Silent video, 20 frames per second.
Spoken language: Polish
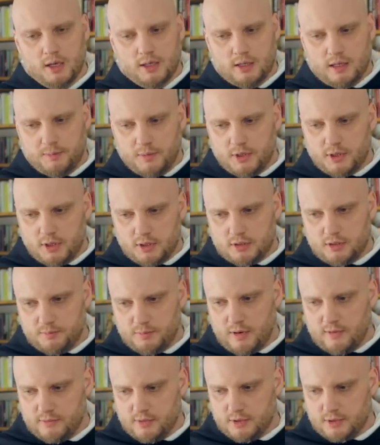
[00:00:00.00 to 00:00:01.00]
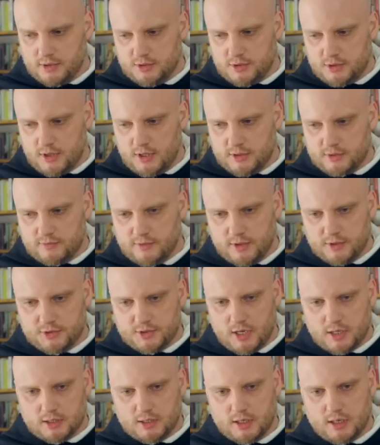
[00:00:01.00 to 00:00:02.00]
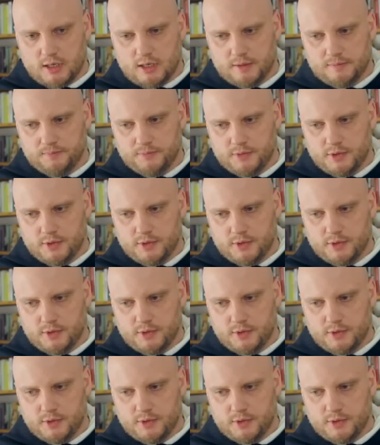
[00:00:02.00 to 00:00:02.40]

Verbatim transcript: Najpiękniejsza prawda chrześcijaństwa jest taka,